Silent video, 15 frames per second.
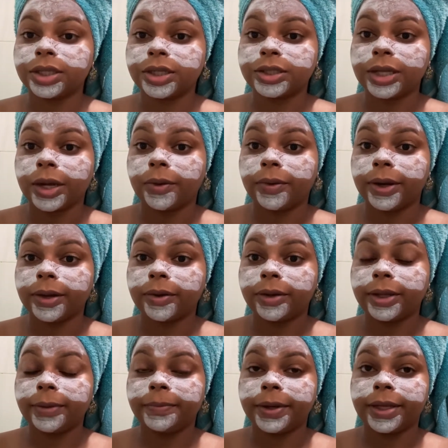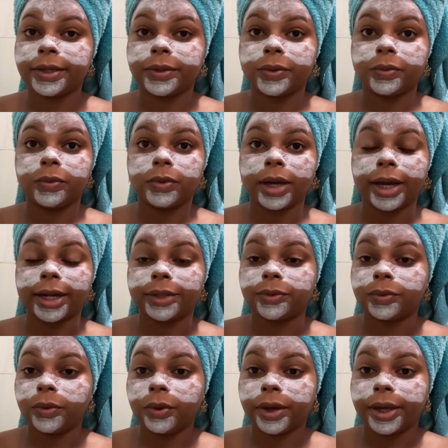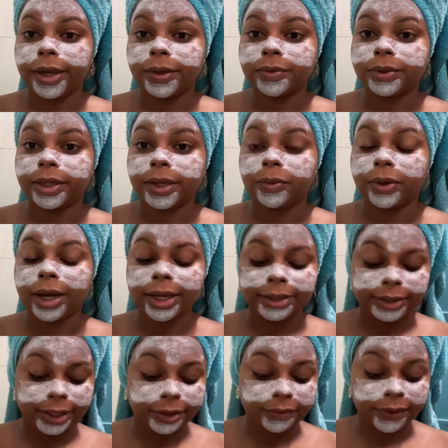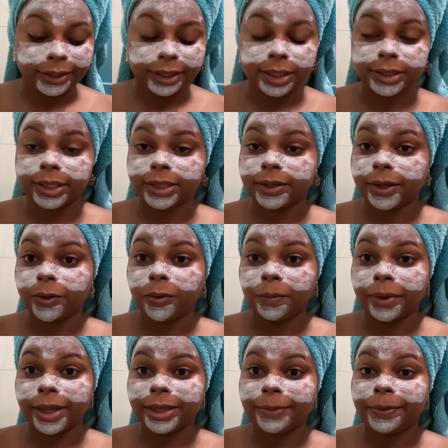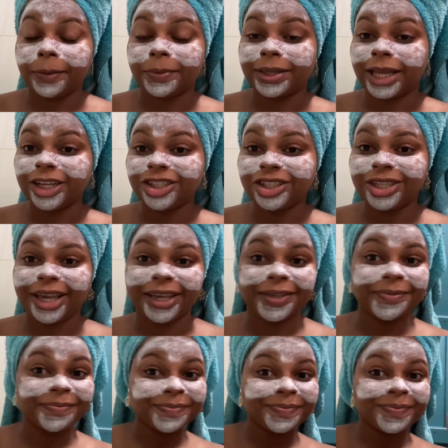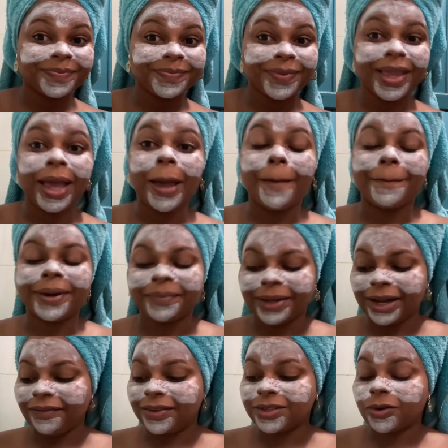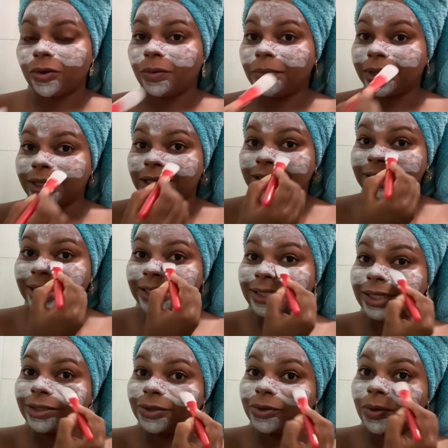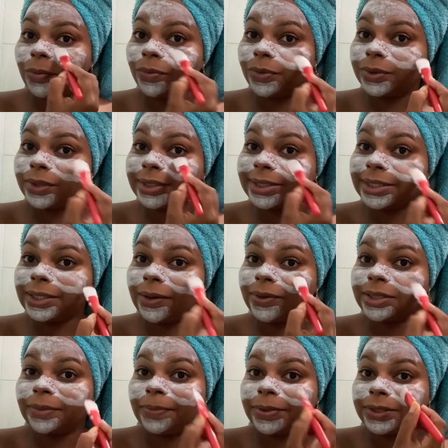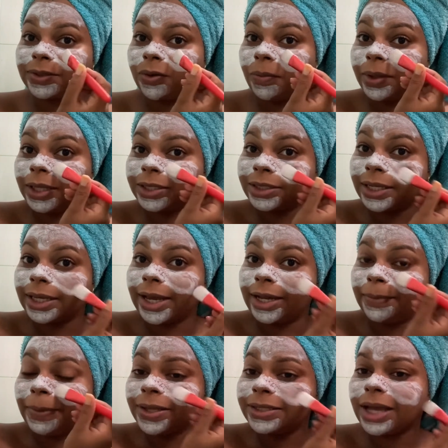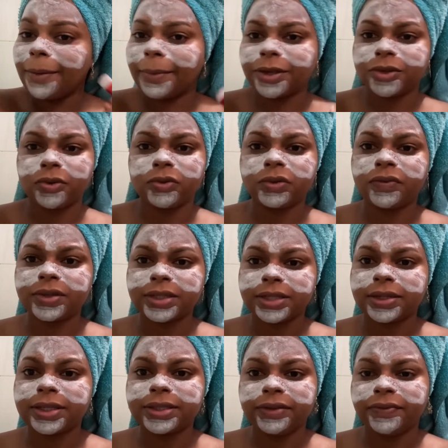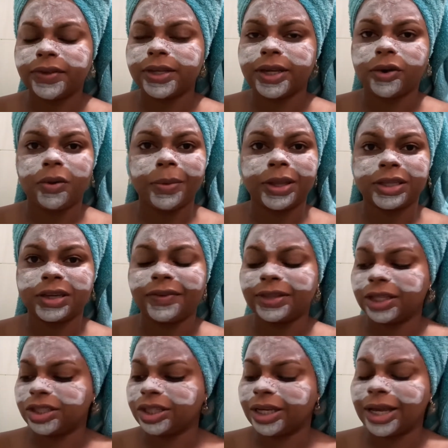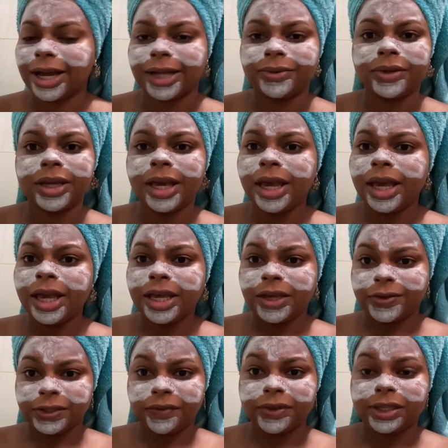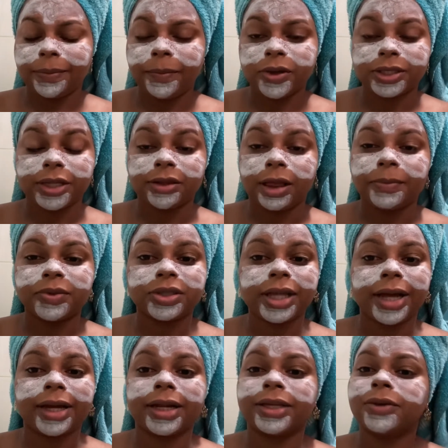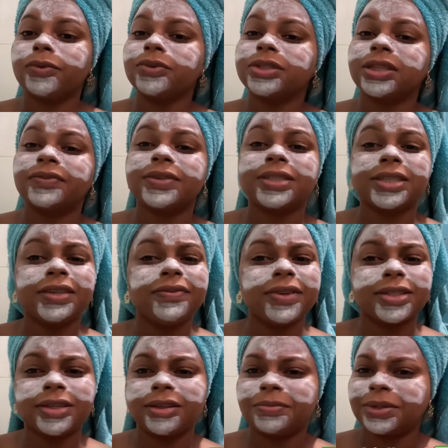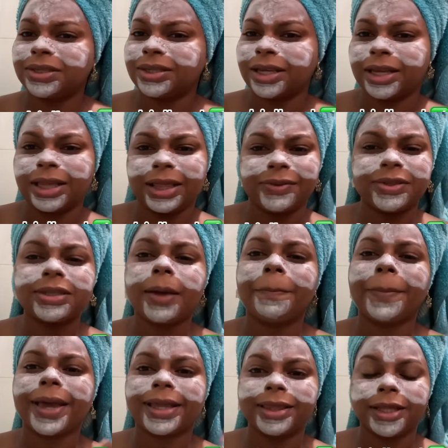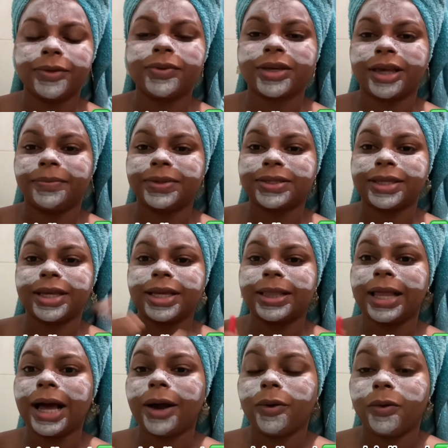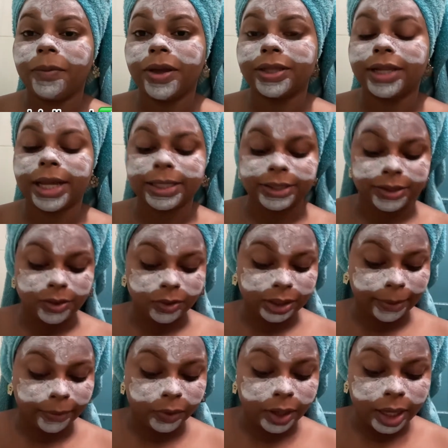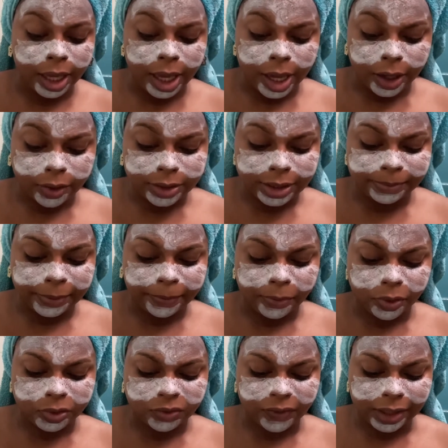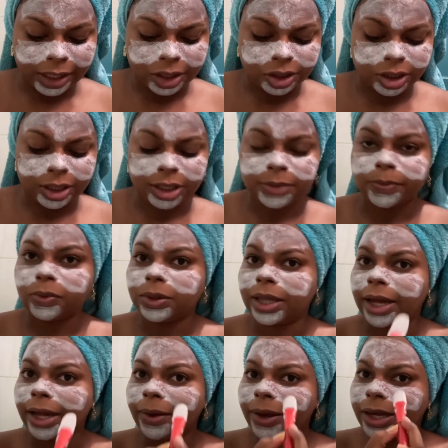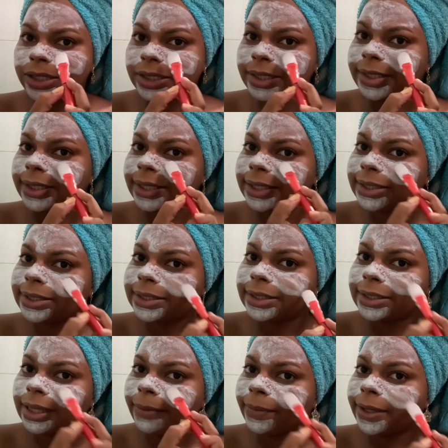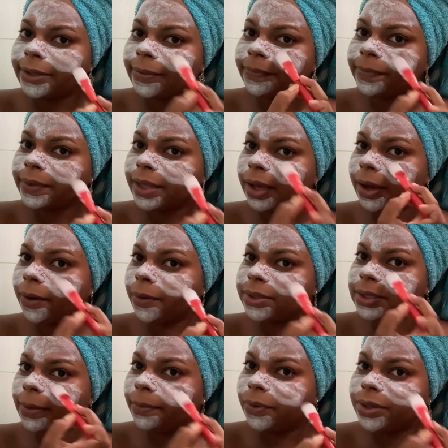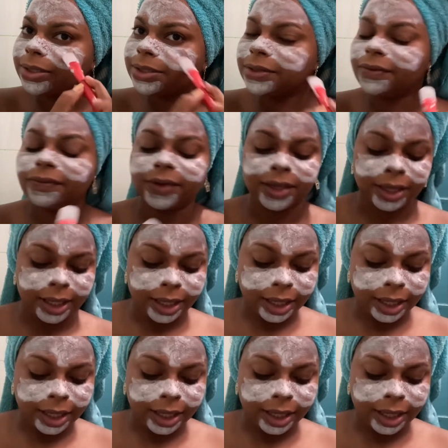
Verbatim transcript: Gente, agora que eu lembrei que o cara do correio, né, o carteiro, vai trazer aqui encomenda pra mim da Shein. Primeira vez que eu comprei na Shein, gente, eu tô muito ansiosa pra essa encomenda chegar. E praticamente quando vocês verem esse vídeo, a encomenda já vai ter chegado. E eu já vou ter postado lá no Instagram. Inclusive, se você não me segue lá, você tá perdendo o quê? Me segue lá, arroba Sol, tá bom? Eu sempre posto várias dicas por lá. É uma diquinha assim, né? Mas é uma coisa boa de se ver.